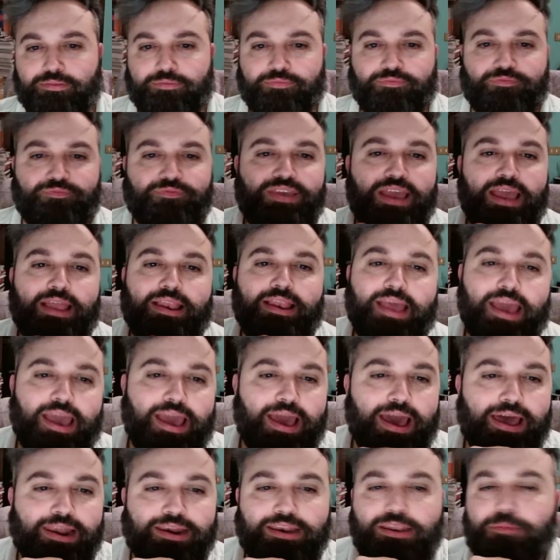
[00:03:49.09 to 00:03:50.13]
viene
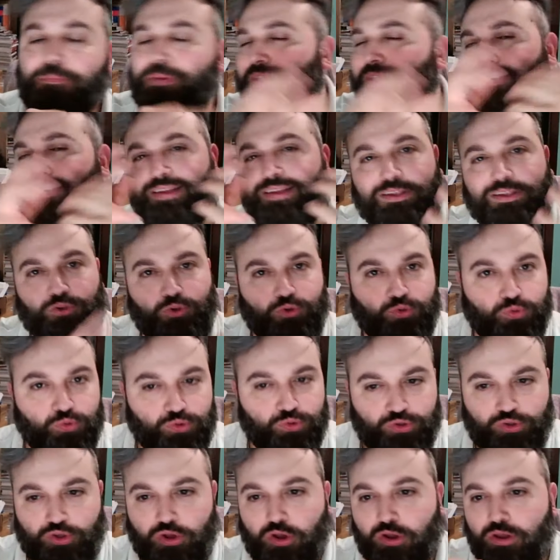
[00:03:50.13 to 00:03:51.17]
ribaltato
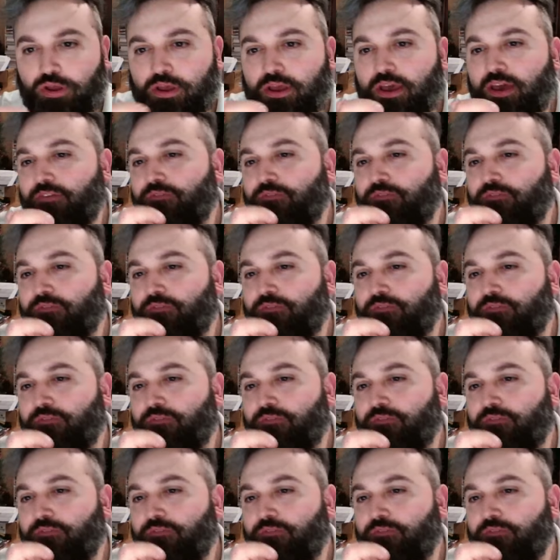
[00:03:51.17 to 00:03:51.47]
tutto,